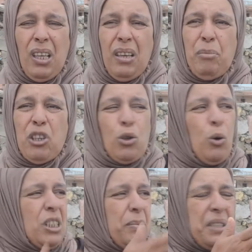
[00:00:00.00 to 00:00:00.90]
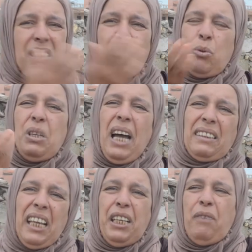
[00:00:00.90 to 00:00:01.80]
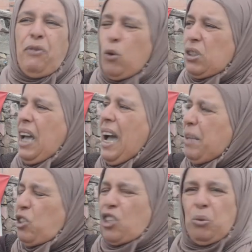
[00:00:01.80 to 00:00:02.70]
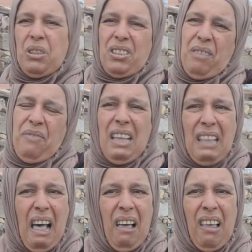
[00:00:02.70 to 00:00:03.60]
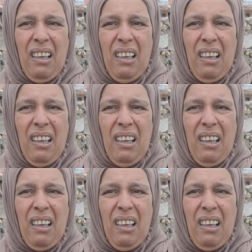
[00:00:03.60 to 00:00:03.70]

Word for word: باش تقول تبتزني تقول لي اعطيني الفلوس عاد باش تاخذ استفاده